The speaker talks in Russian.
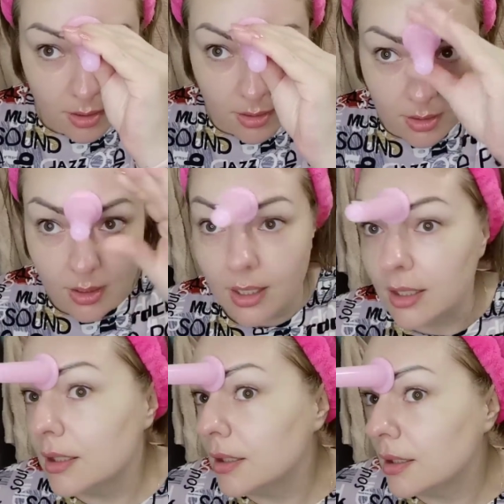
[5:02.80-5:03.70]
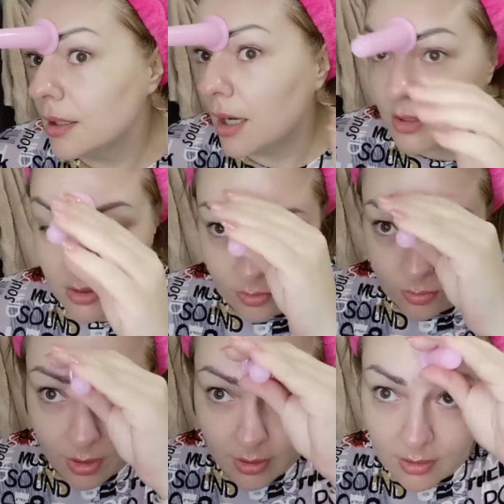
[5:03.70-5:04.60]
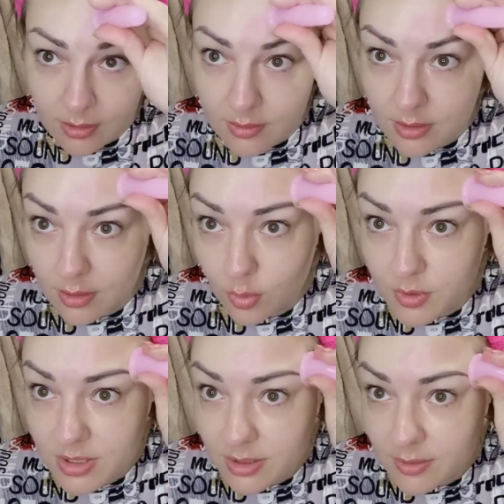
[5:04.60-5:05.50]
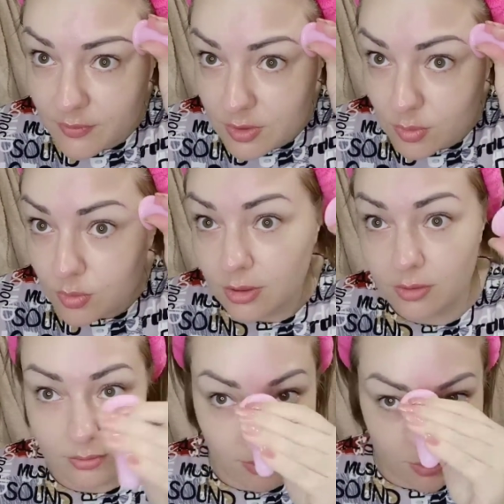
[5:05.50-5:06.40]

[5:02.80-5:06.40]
Так, отсюда лоб делаем в сторону.